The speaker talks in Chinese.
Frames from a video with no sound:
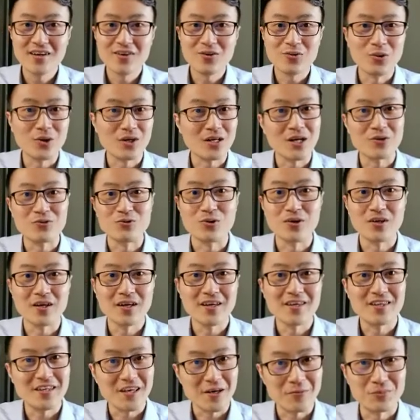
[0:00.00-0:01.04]
我感觉
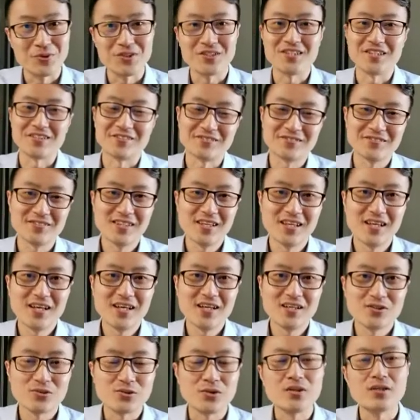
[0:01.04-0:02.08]
也不行。
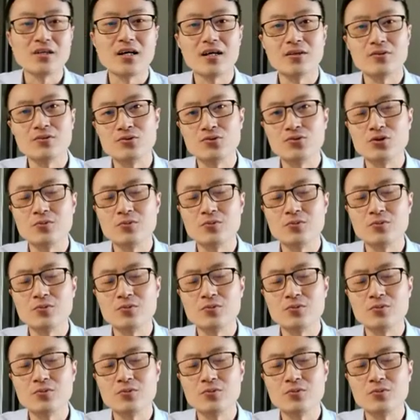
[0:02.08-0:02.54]
所以啊，同